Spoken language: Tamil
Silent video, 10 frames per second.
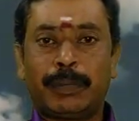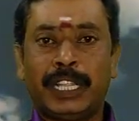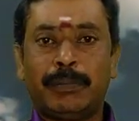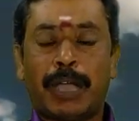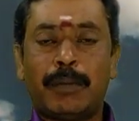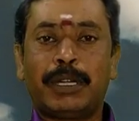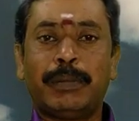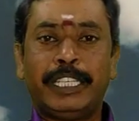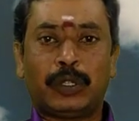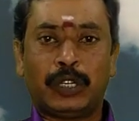இருப்பதால் மாமன்
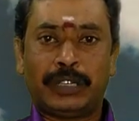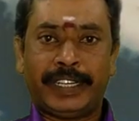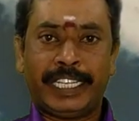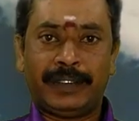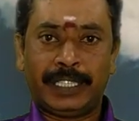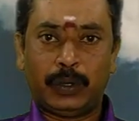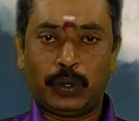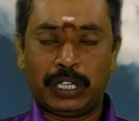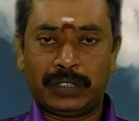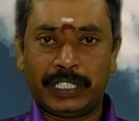மைத்துனர் வழியில் வந்து
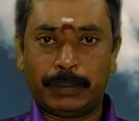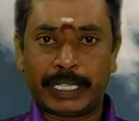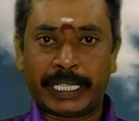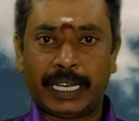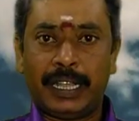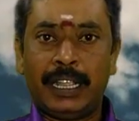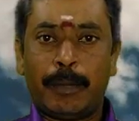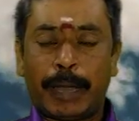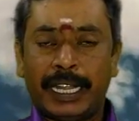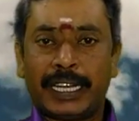உங்களுக்கு வந்து பார்த்திங்கன்னா
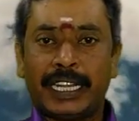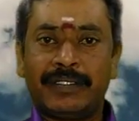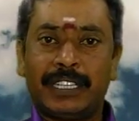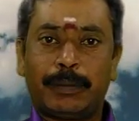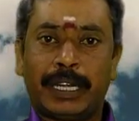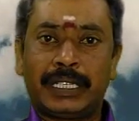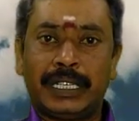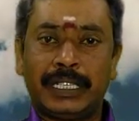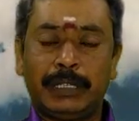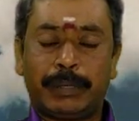பல நல்ல வித
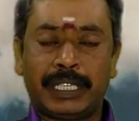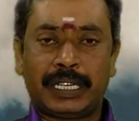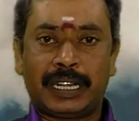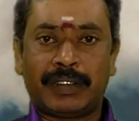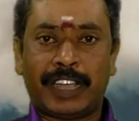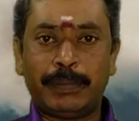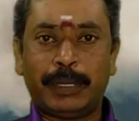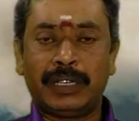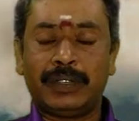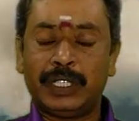பலன்கள் இருப்பதற்கான
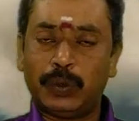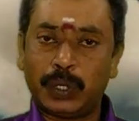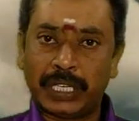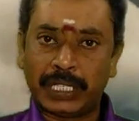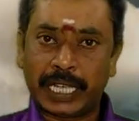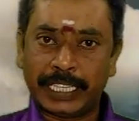வாய்ப்புகள் வந்து உங்களுக்கு